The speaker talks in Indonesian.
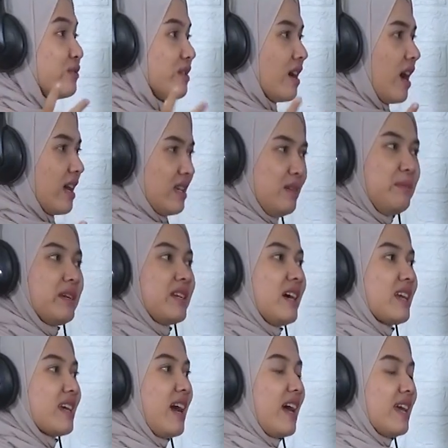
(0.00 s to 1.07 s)
juga ini
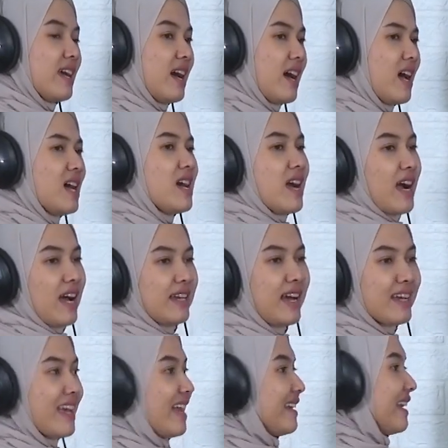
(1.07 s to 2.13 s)
benar nggak ya
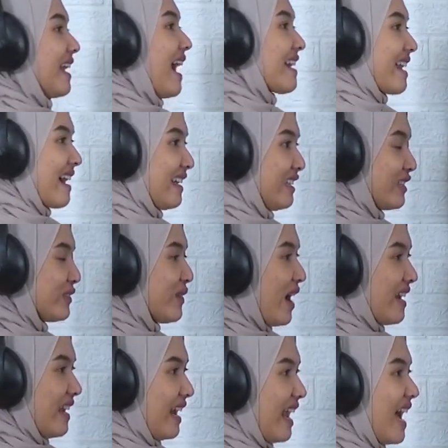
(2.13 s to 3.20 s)
kadang yang dilarang itu
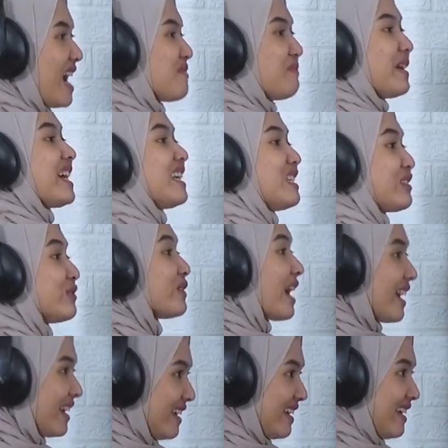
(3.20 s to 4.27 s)
adalah apa yang
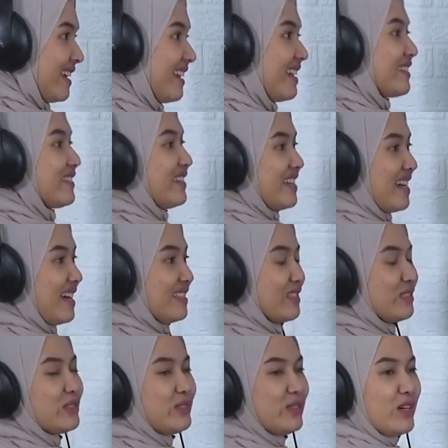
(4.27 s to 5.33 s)
disukai betul, gitu ya
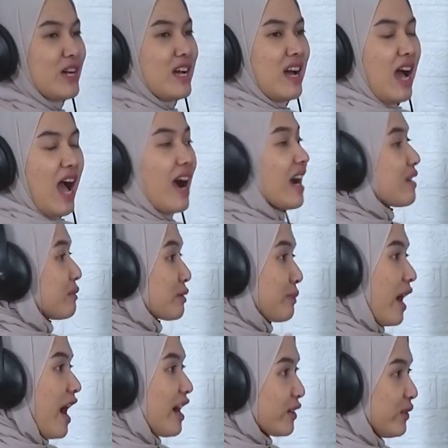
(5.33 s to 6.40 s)
betul, tentu betul. akan
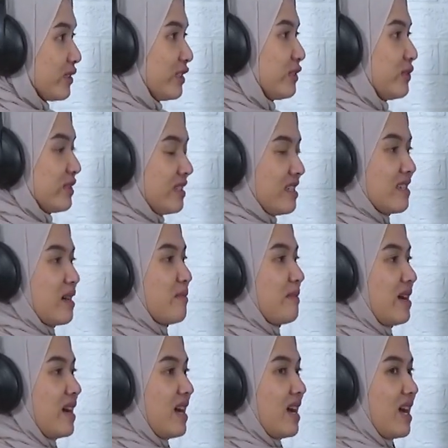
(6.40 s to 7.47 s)
berpengaruh tentunya
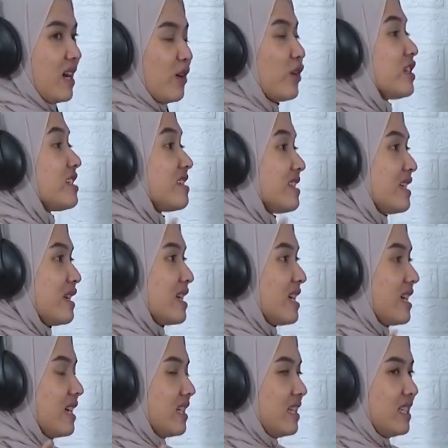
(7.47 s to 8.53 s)
sama
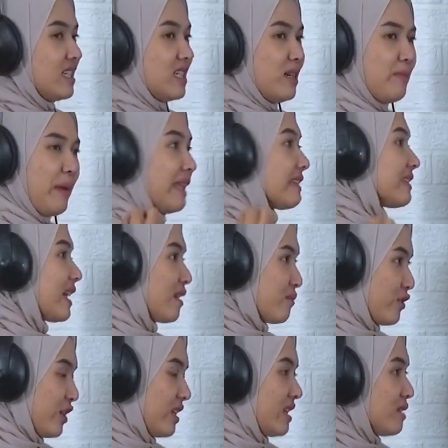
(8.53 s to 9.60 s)
kondisi uh,
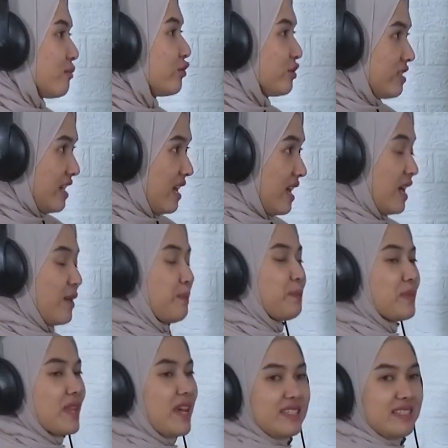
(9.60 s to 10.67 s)
mental mungkin ibunya
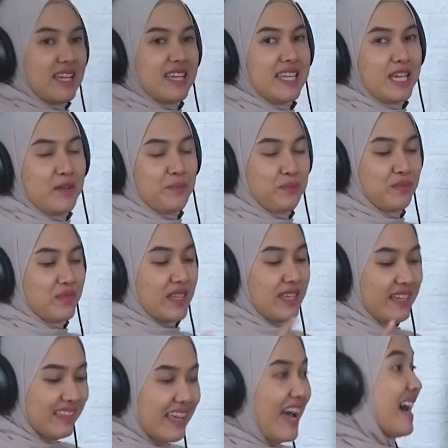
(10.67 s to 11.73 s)
jadi
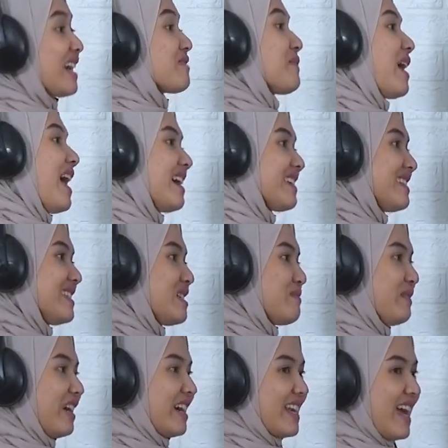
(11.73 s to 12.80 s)
kita akan bahas nih
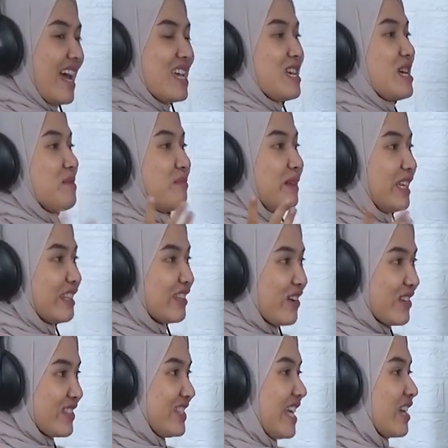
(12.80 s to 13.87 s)
mengenai
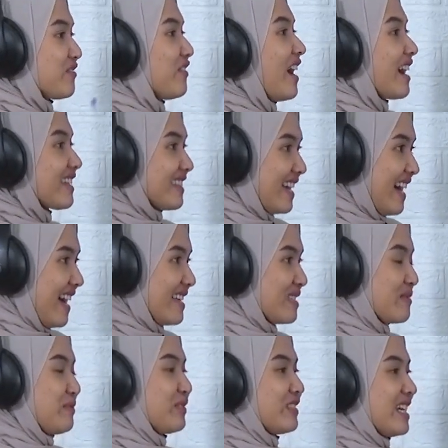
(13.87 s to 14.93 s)
mitos dan fakta
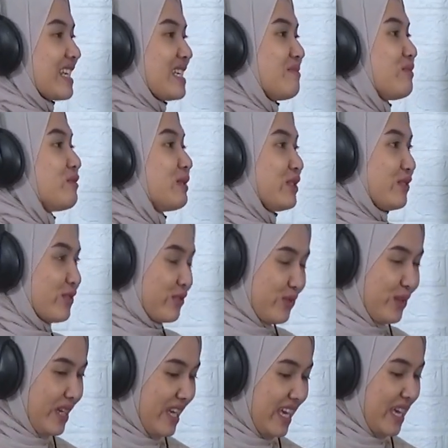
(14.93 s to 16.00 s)
seputar ibu
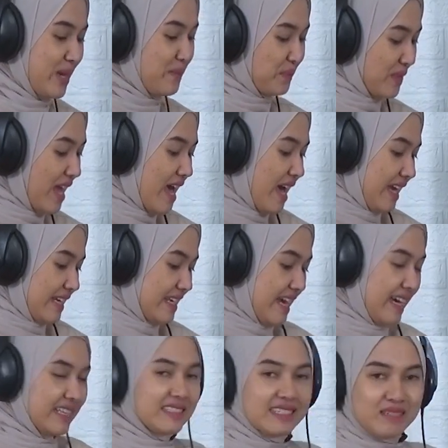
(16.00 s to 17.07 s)
menyusui
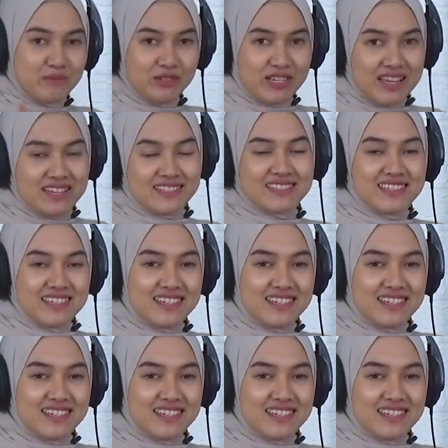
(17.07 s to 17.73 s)
dan Tribuners